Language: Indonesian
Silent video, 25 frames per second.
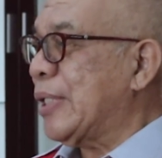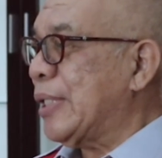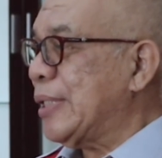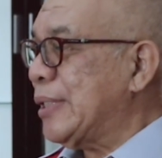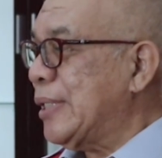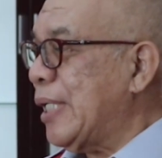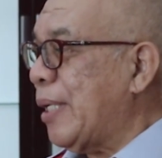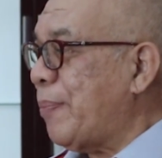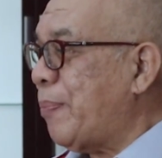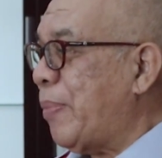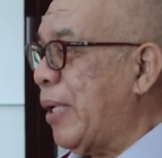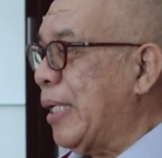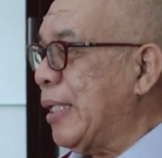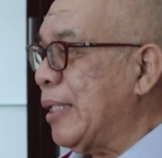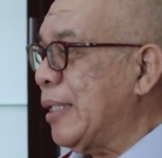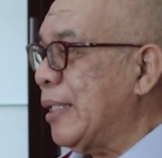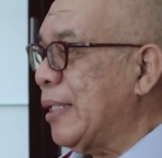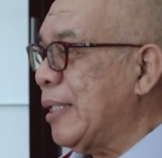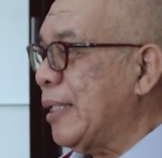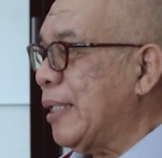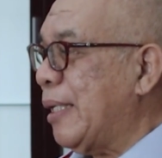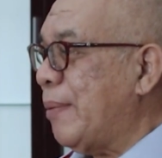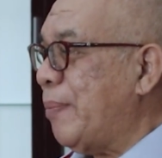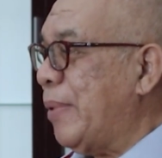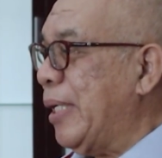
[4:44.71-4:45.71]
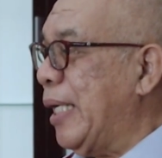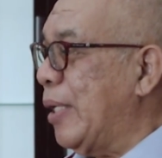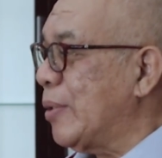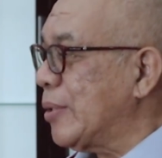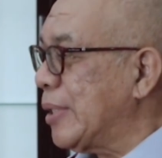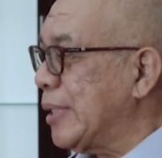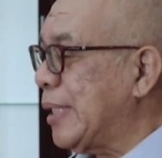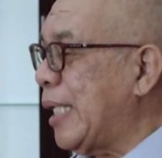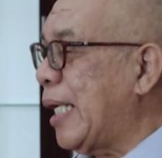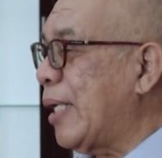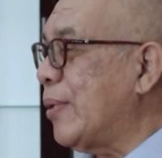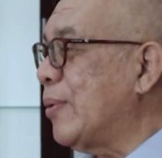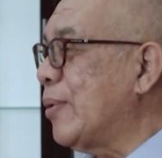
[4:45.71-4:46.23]
kesiapan apa yang
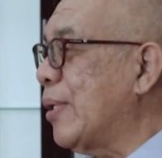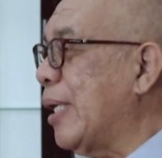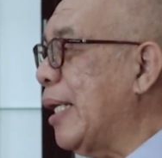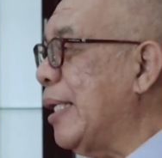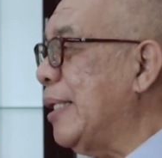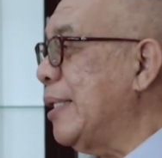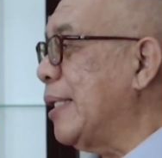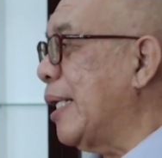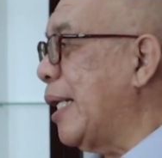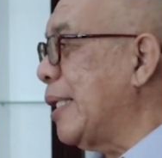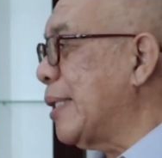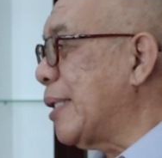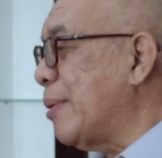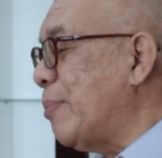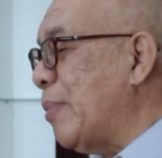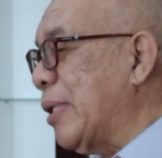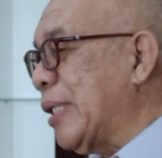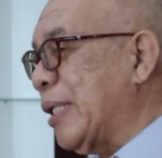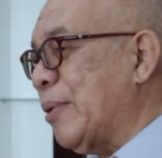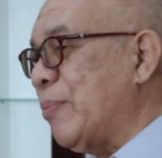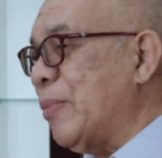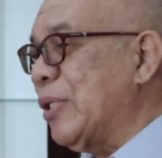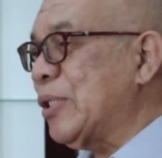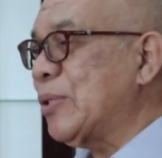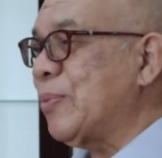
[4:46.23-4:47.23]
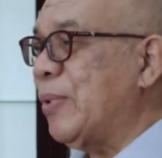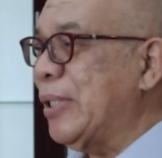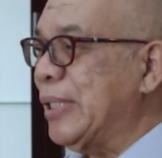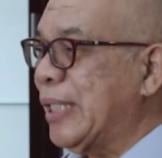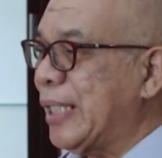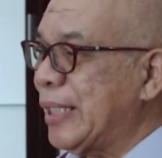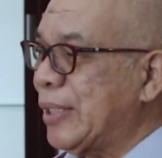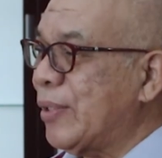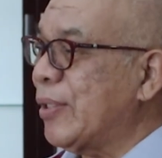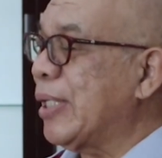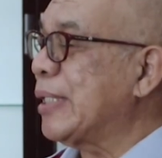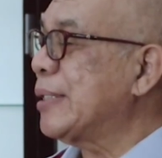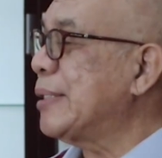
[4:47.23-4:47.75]
harus kita lakukan dengan teman-teman
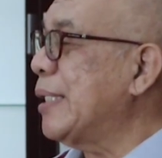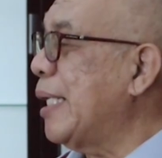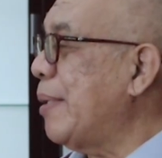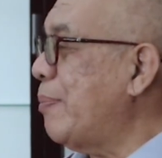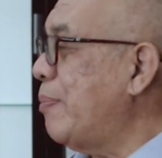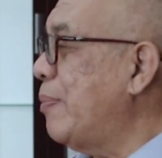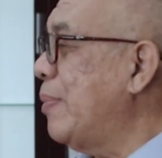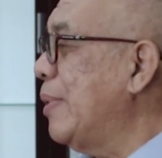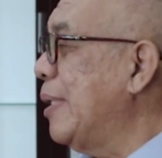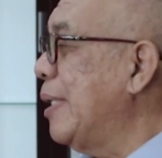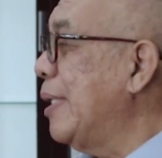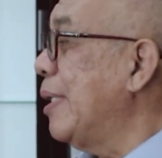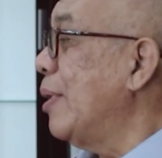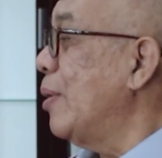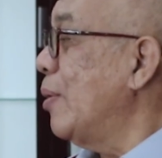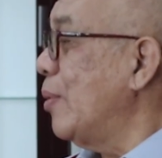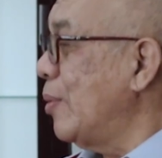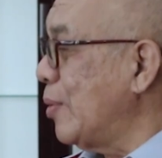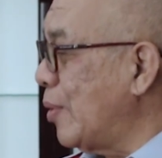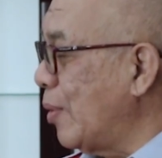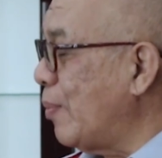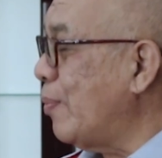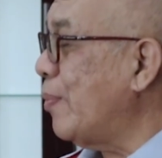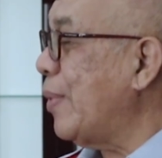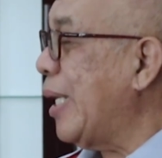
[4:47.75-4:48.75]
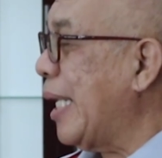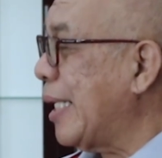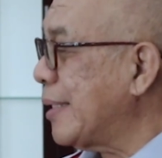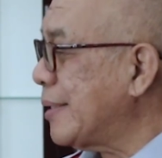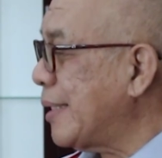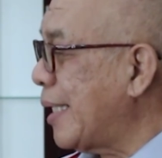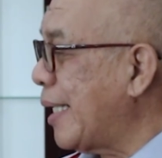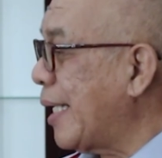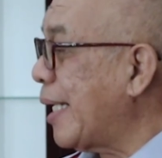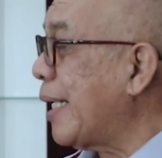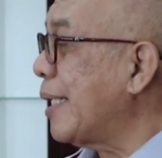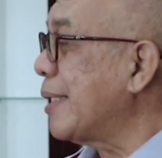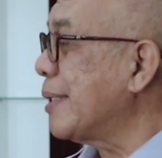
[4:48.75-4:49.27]
semuanya kita sudah siap untuk
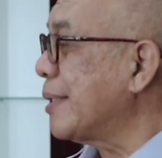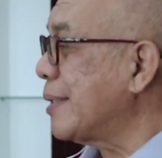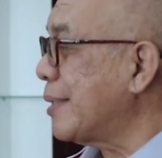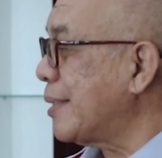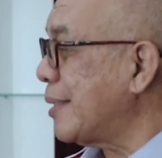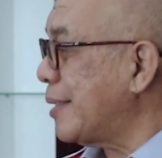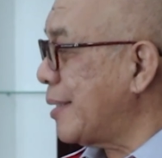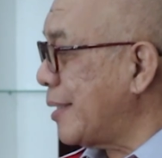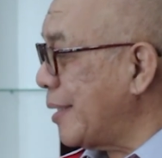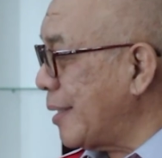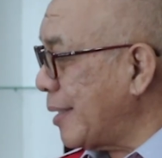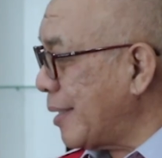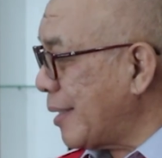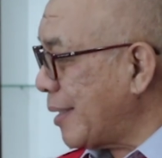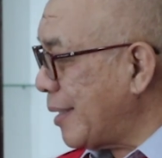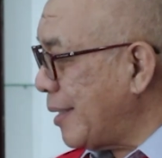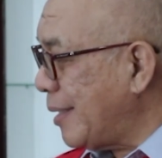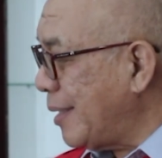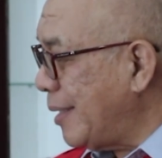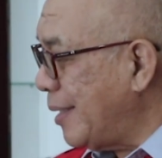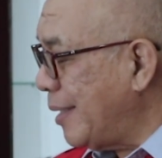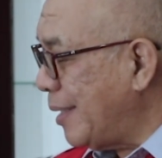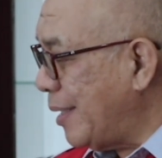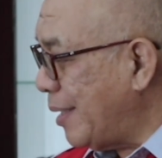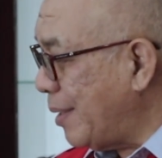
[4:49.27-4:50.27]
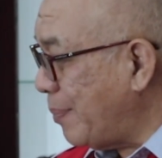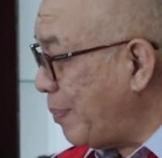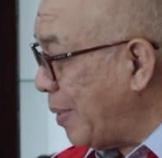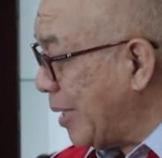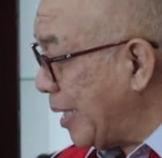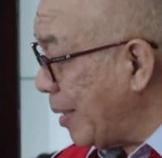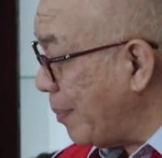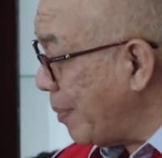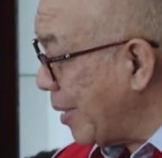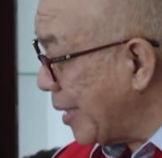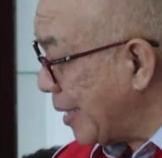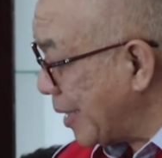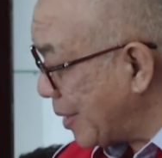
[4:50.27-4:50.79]
melaksanakan uh, eh,
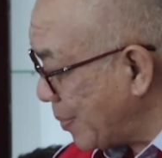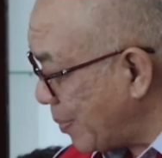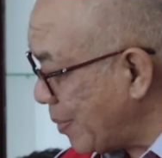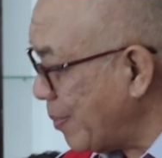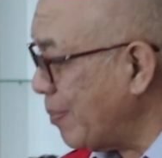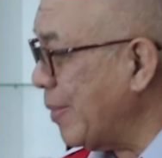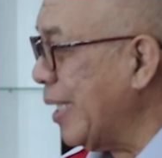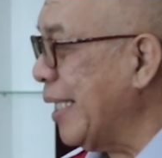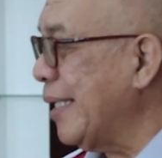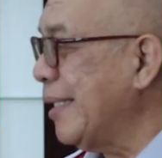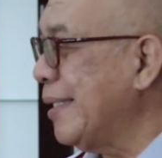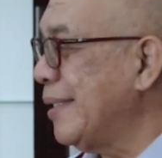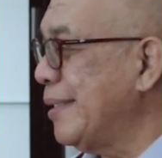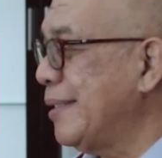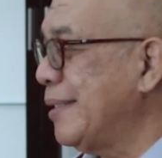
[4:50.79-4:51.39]
PTNB tersebut, Mbak.